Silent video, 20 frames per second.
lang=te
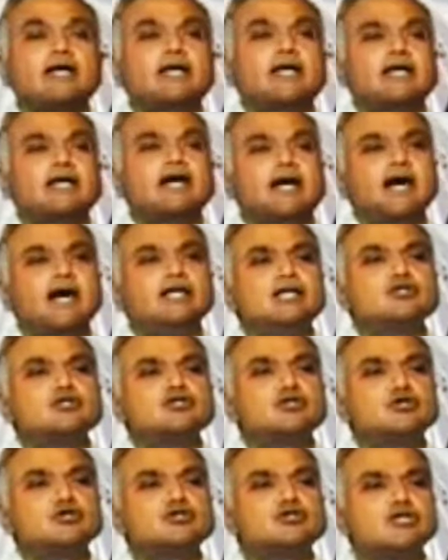అందుకే ఆయన
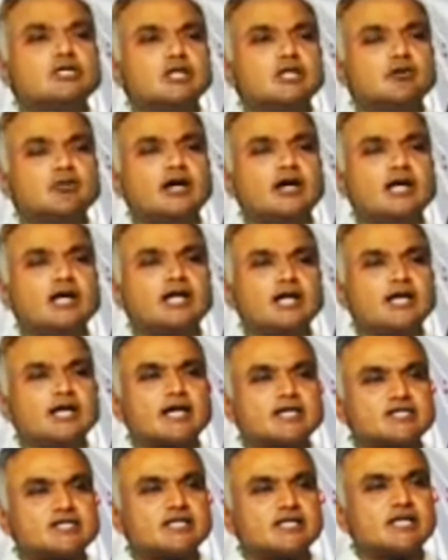చూచడం ద్వారా
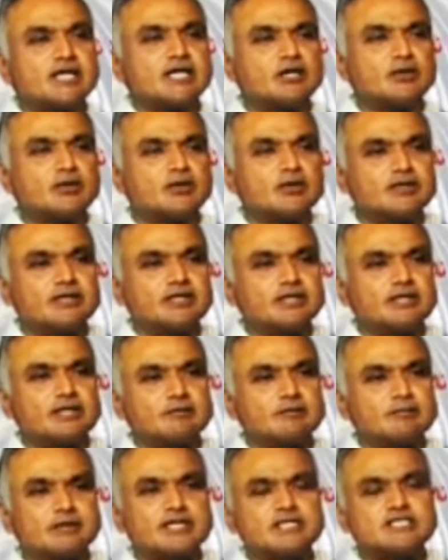రక్షణ కలుగుతుంది
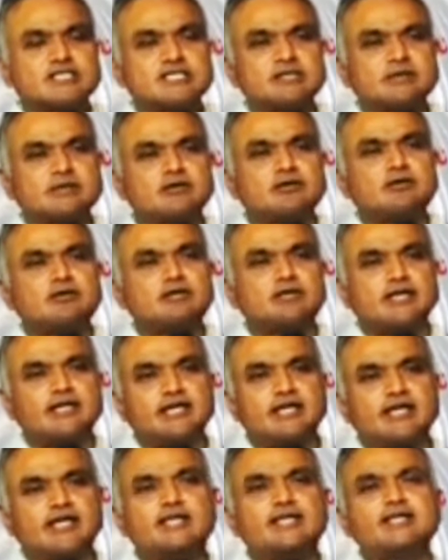మనిషి
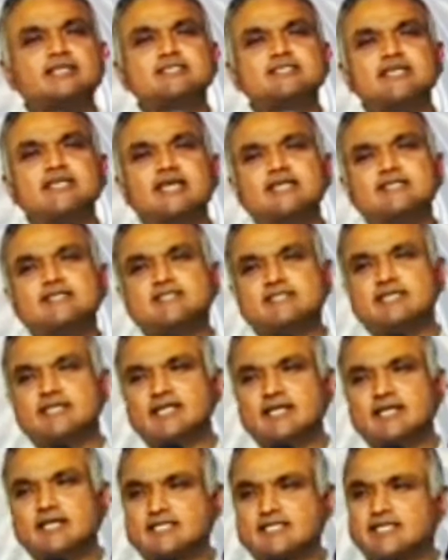ఏమనుకుంటాడు ఏదైనా
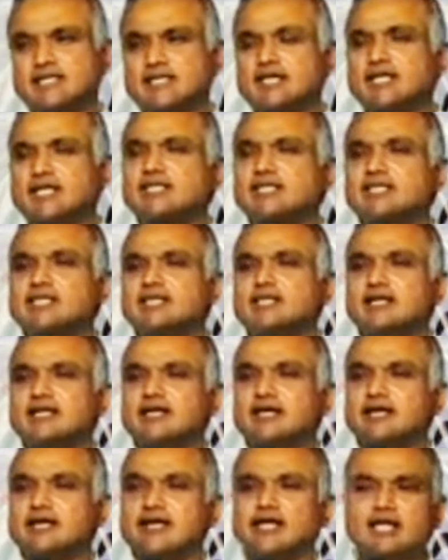చేయిస్తే రక్షణ
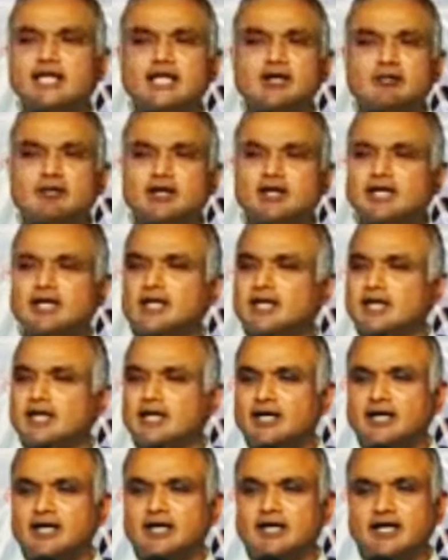కలుగుతుందంటే క్రియల
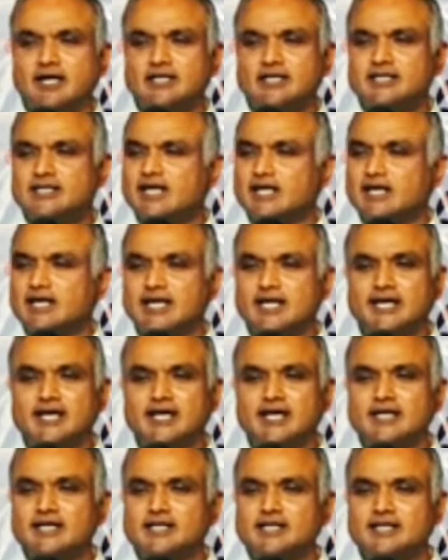వలన ఇది
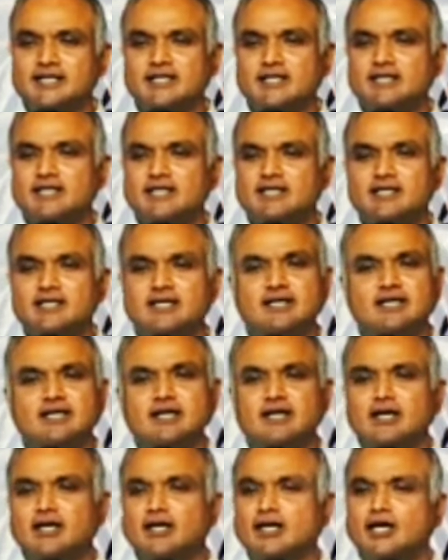కలిగినది
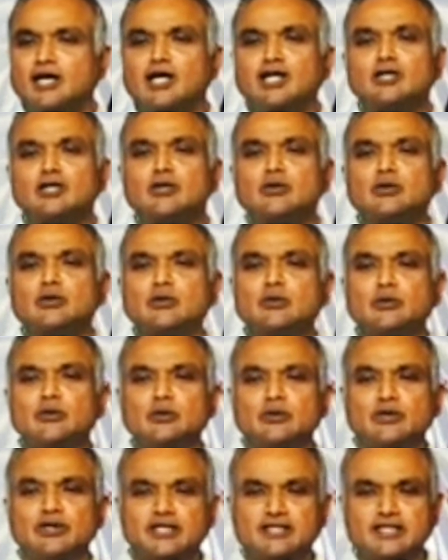కాదు
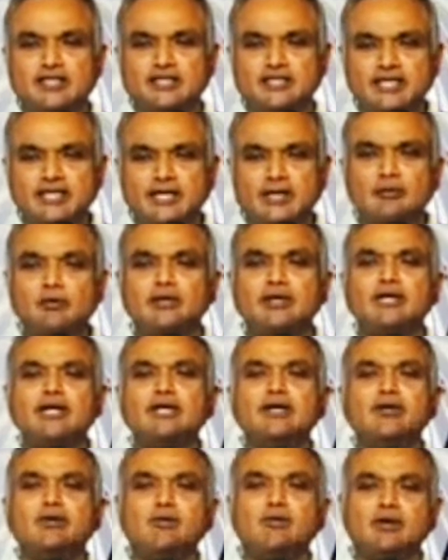ఇది
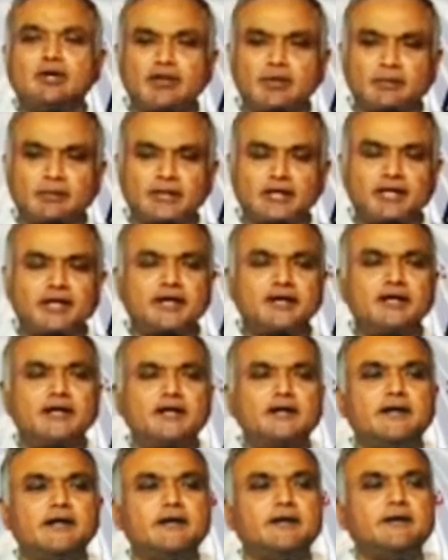దేవుని వరమే
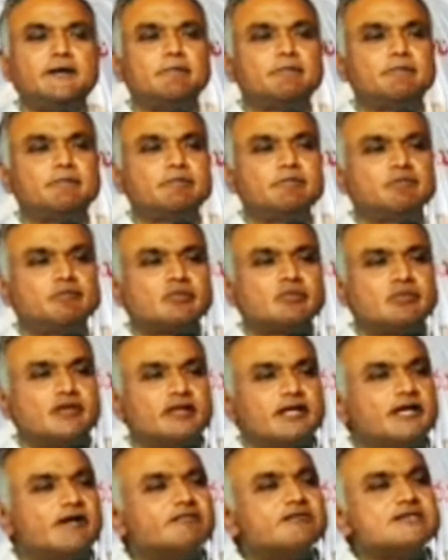
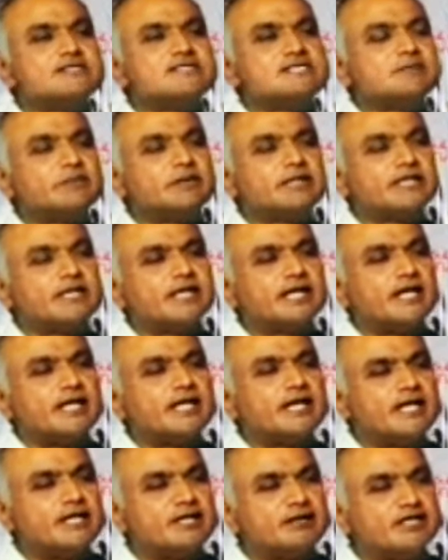ఎఫ్ఎస్సి
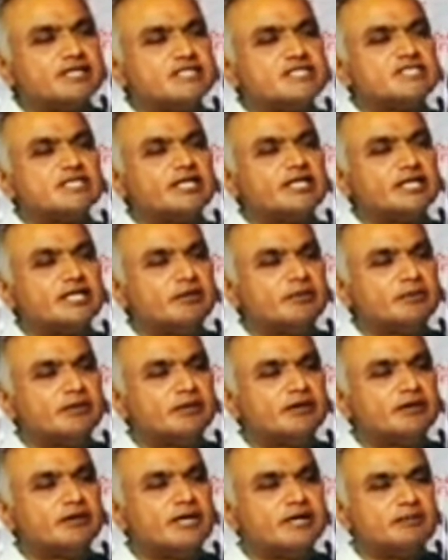పత్రిక రెండవ అధ్యాయంలో
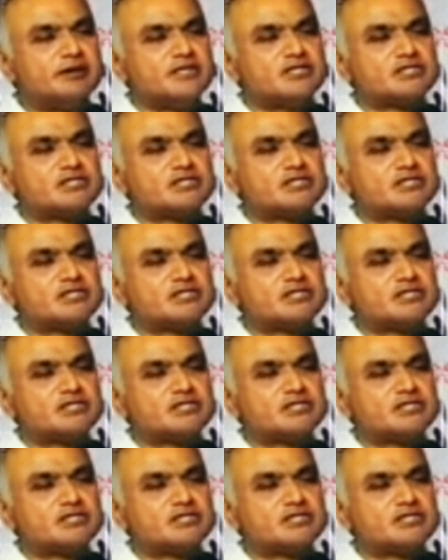మనం